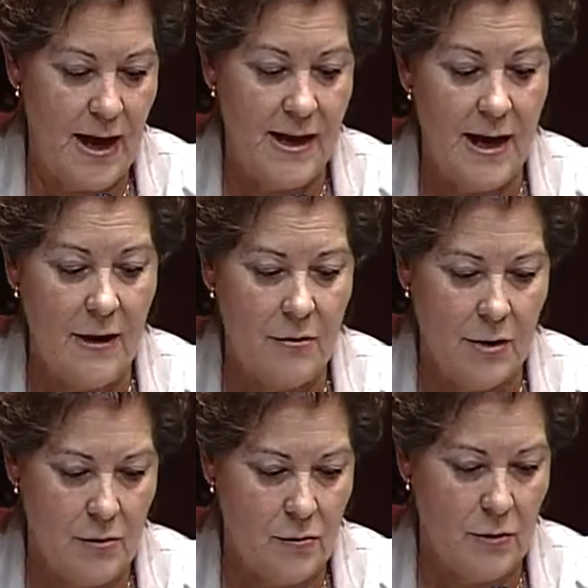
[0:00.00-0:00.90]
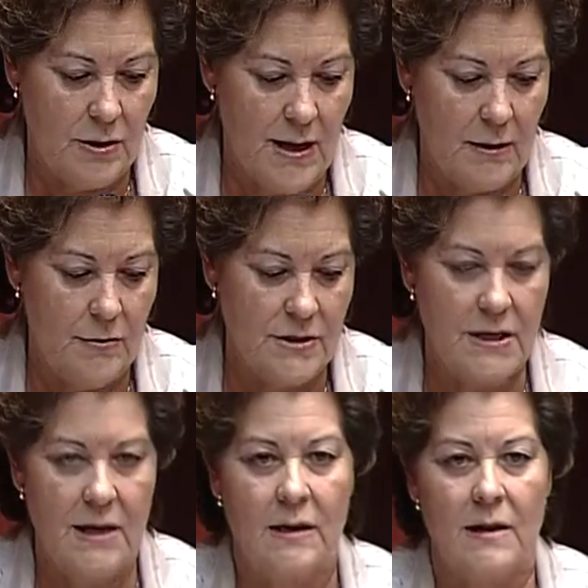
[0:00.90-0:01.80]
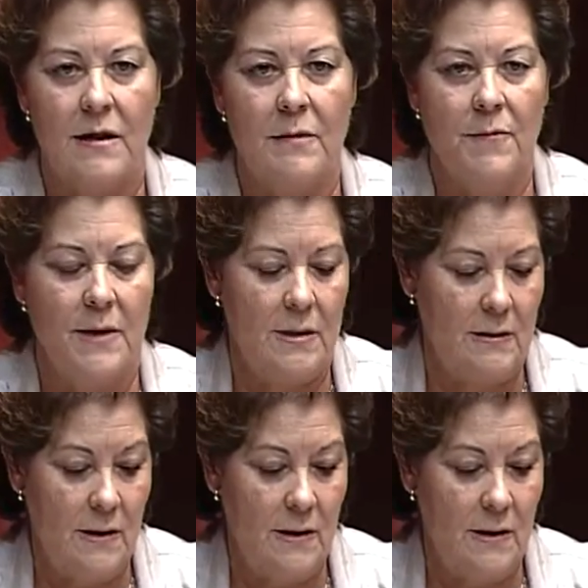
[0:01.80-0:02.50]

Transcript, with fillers: ¿Hay algo que ocultar con esas listas de espera?